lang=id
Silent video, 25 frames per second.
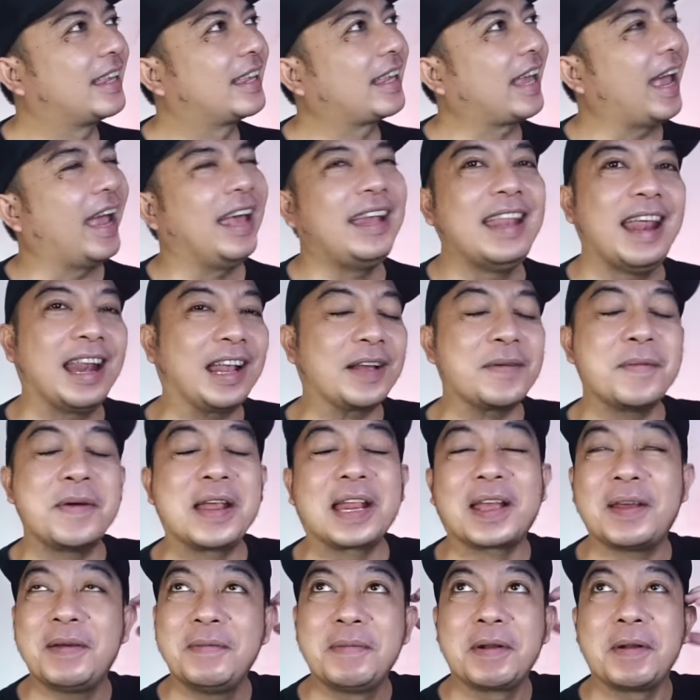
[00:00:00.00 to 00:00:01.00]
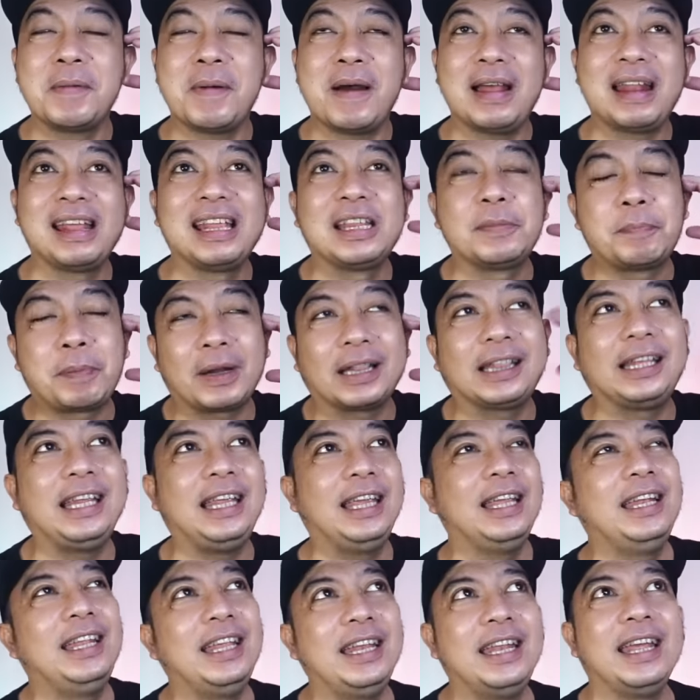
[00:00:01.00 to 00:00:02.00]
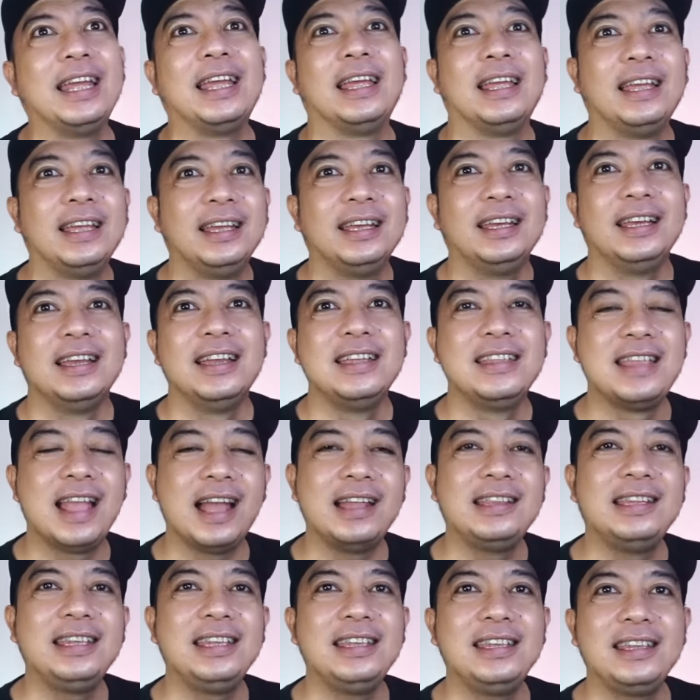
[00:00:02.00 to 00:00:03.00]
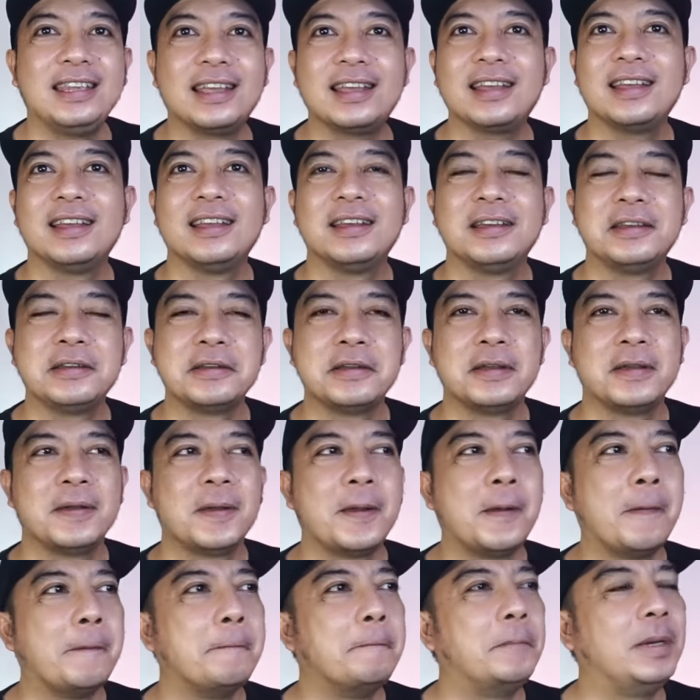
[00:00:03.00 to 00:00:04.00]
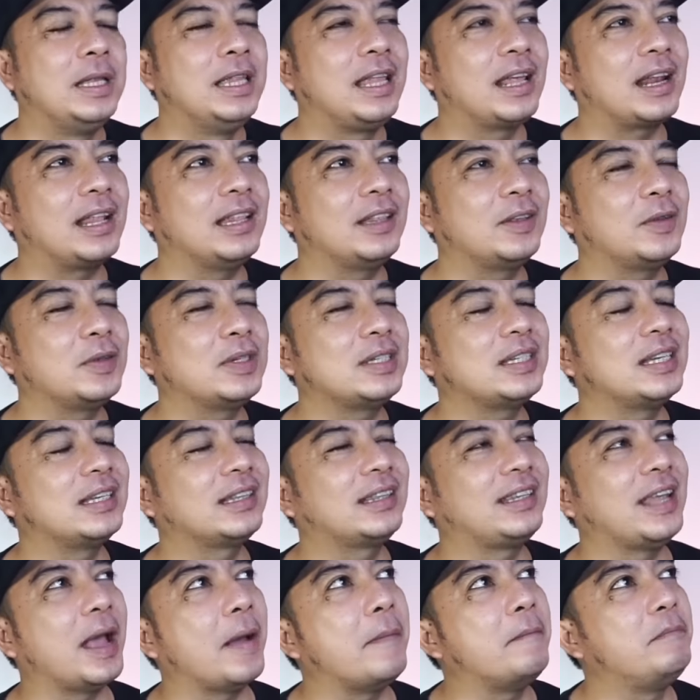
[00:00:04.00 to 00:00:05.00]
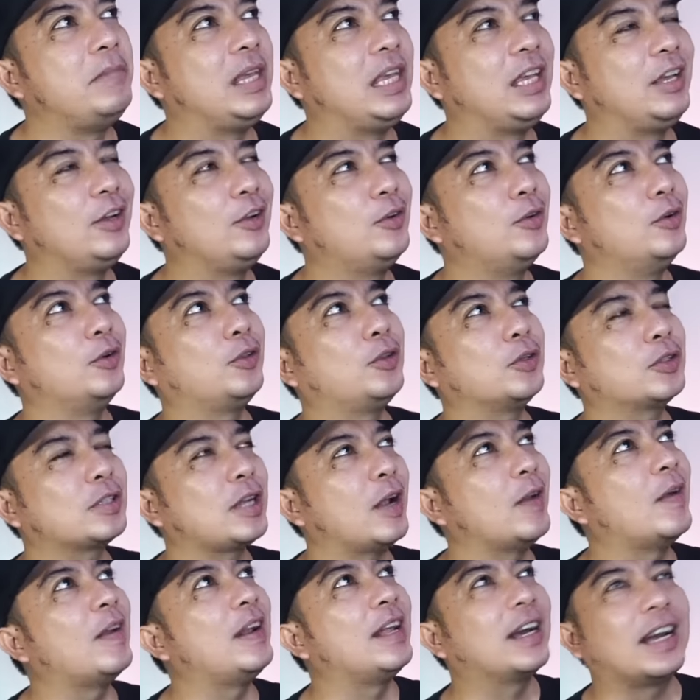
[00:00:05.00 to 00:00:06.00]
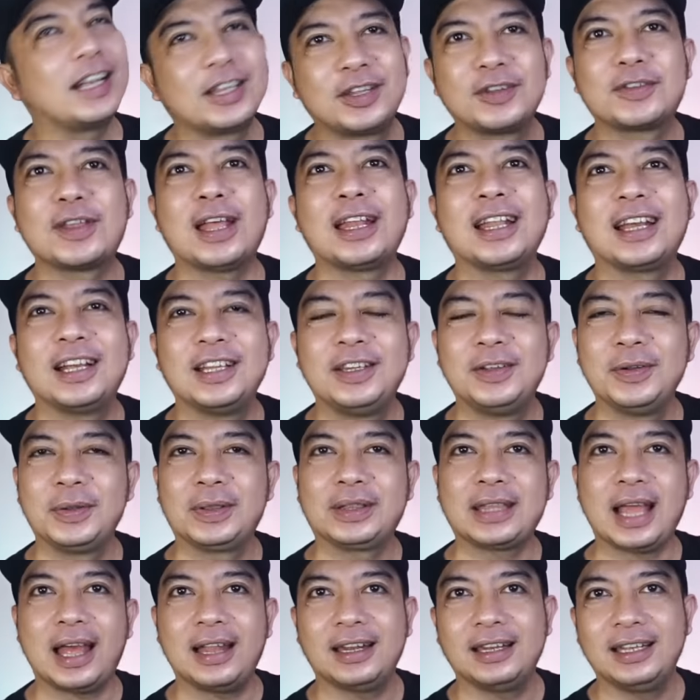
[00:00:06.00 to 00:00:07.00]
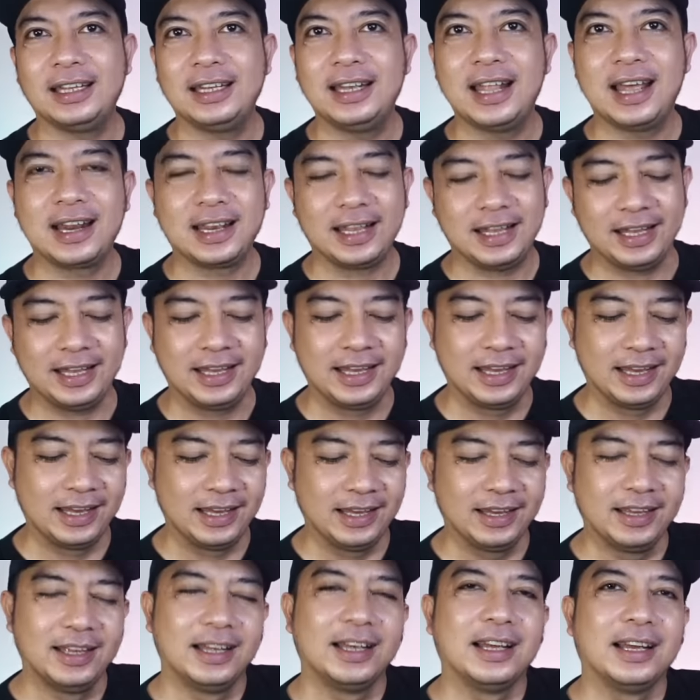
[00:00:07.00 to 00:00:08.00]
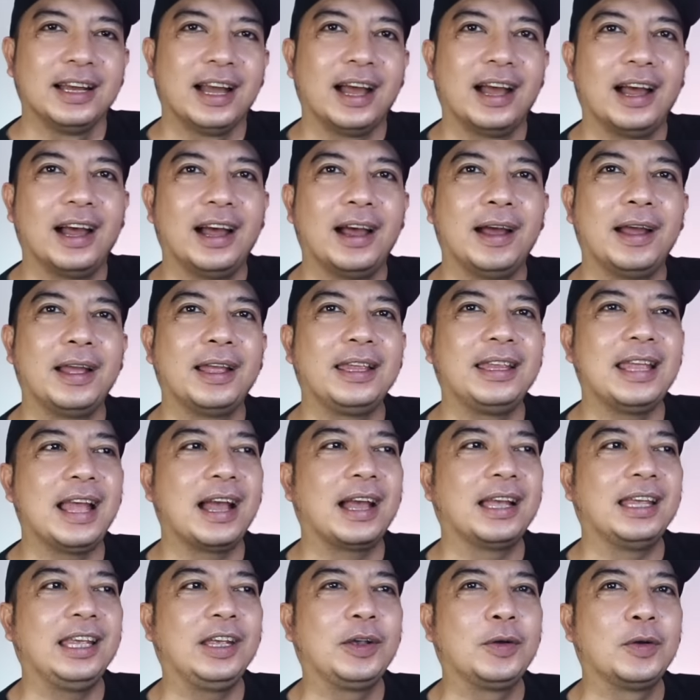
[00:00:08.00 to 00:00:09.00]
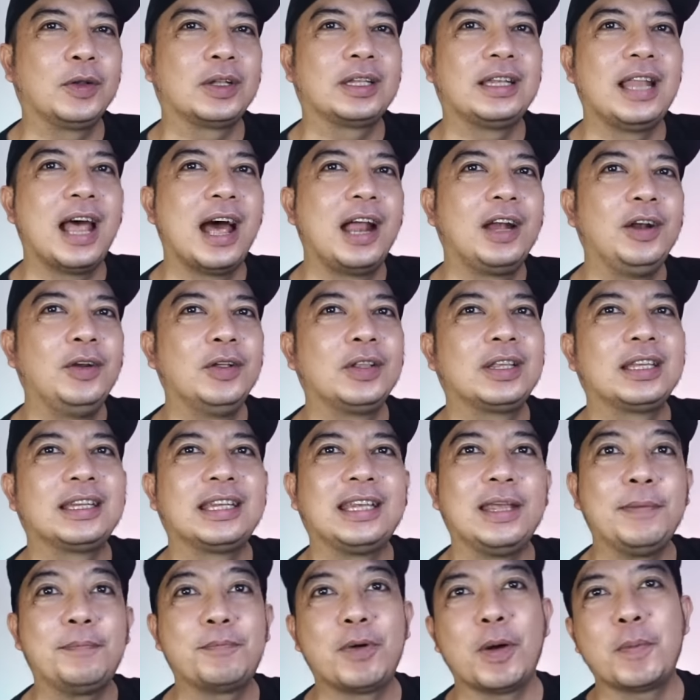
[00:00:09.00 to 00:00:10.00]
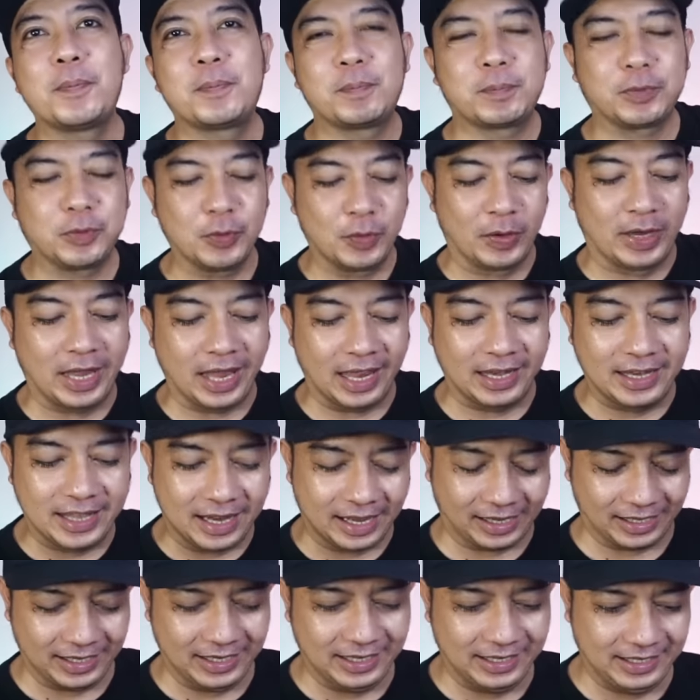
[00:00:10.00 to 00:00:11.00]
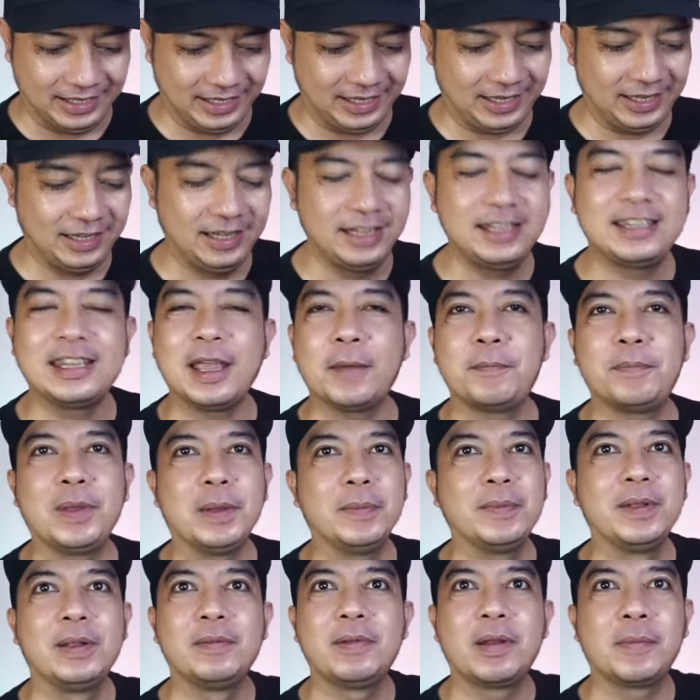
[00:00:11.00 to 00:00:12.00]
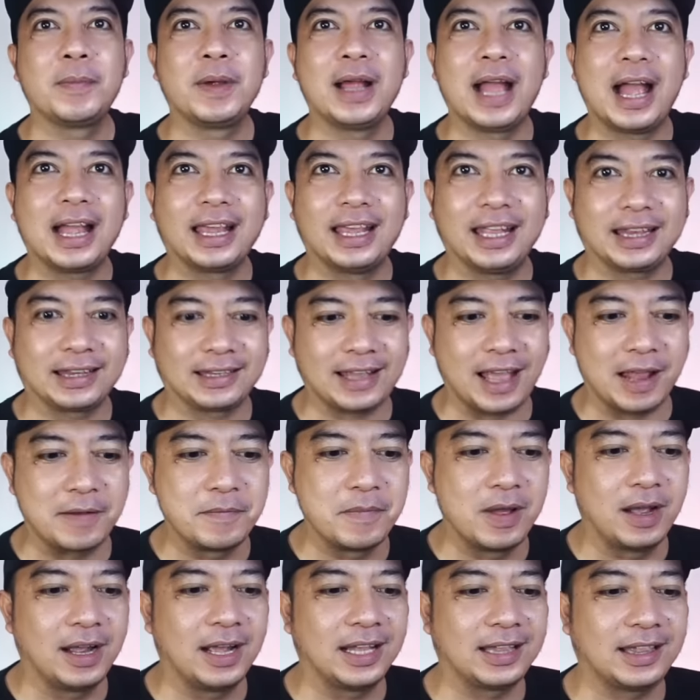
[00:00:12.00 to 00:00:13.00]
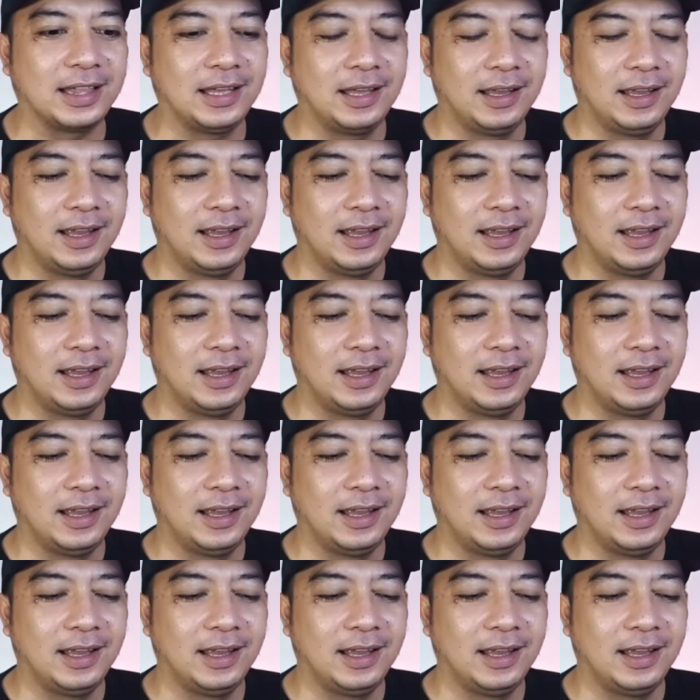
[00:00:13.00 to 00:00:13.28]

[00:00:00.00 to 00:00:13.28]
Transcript: kayaknya dari kemarin kan belum ada seperti ini deh nyanyinya beneran tuh setiap minggu tuh selalu ada kejutan-kejutan nih dari uh, yang ikut dangdut K-pop together ini ini Cepi benar mengagetkan banget